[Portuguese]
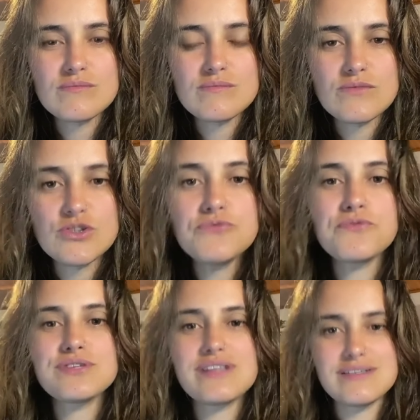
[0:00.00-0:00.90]
de
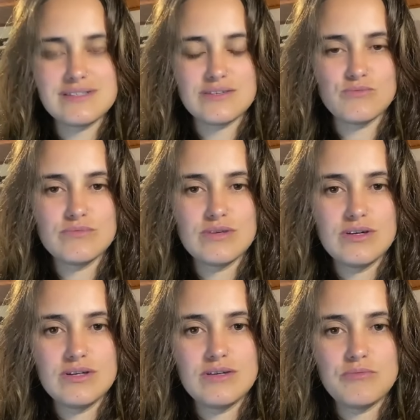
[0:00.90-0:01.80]
frustração
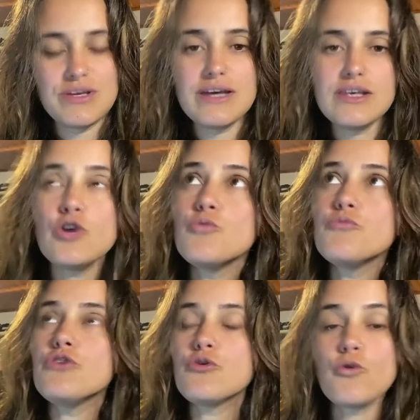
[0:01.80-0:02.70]
que aí eu,
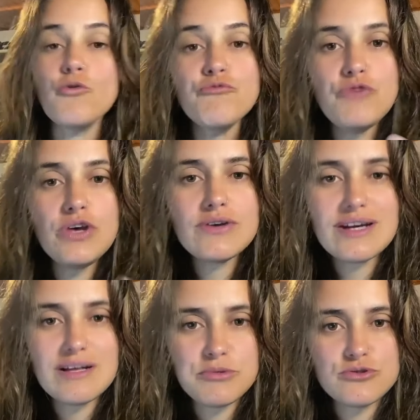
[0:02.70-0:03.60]
eu confio
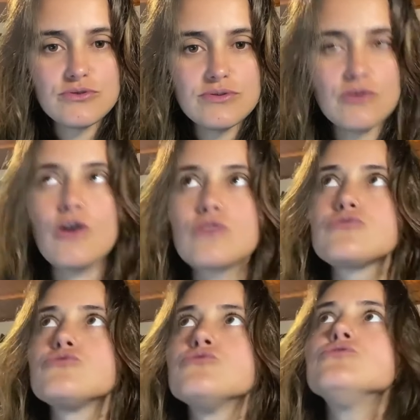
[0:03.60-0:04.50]
naquela pessoa, coloco
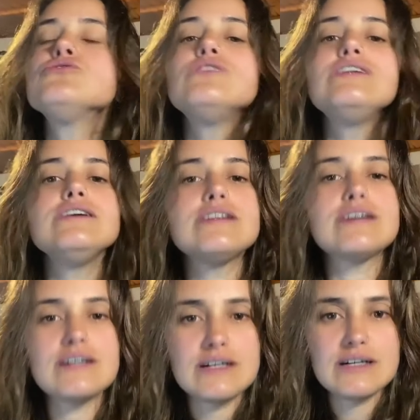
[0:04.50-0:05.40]
tudo ali,
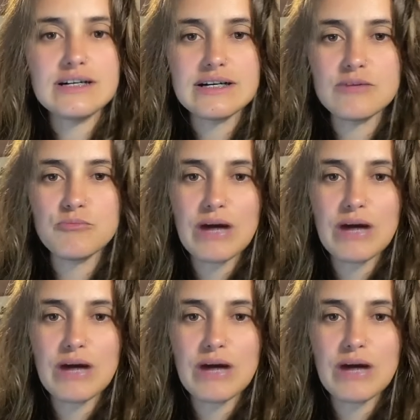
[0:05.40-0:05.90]
né, a,